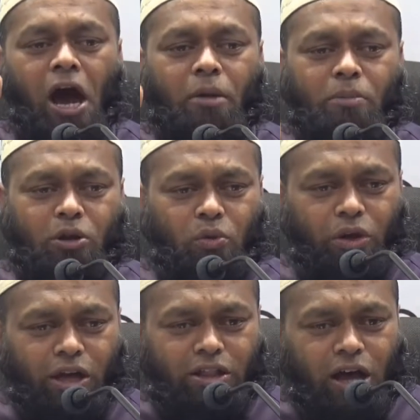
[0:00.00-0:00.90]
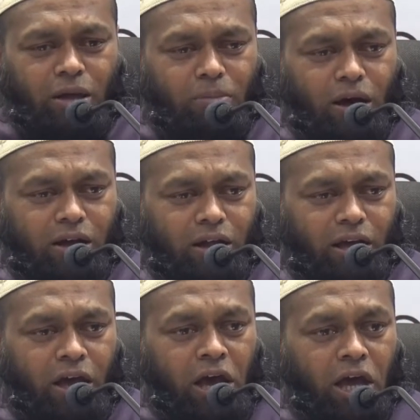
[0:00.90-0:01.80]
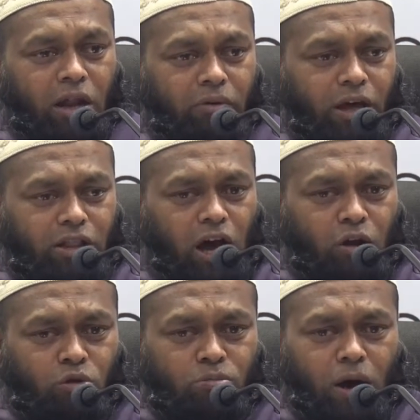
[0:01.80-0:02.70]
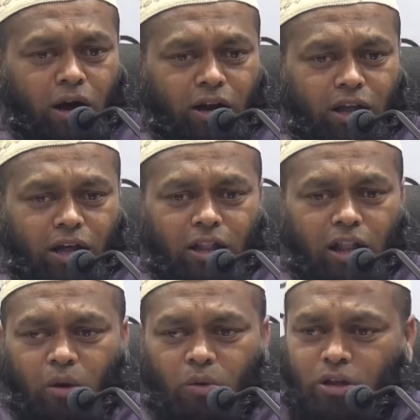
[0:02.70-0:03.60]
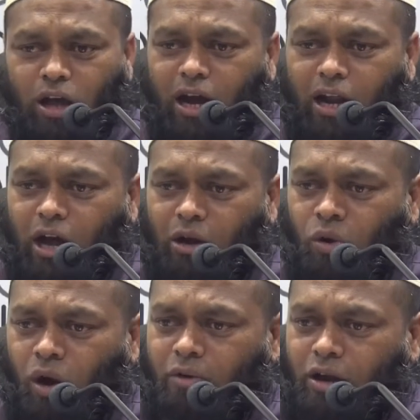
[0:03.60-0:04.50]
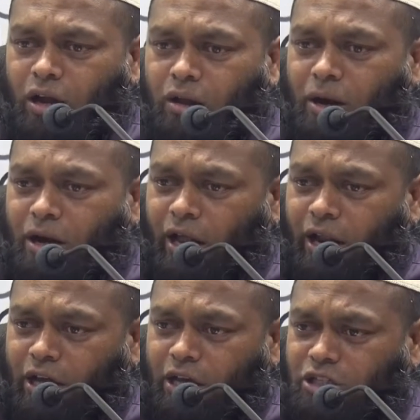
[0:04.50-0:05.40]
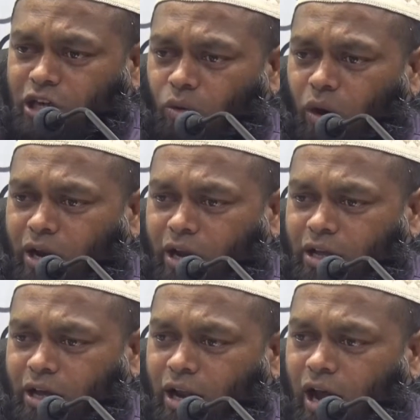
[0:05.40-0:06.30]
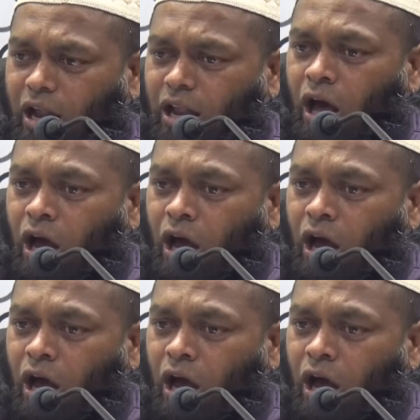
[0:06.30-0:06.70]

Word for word: அன்பிற்குரிய தாய்மார்களே எனவே தான் உஸ்மான் ஒளியல்லாம் அல்லாஹும் அவர்கள் மன்னரைக்கு செல்வார்கள் என்றால்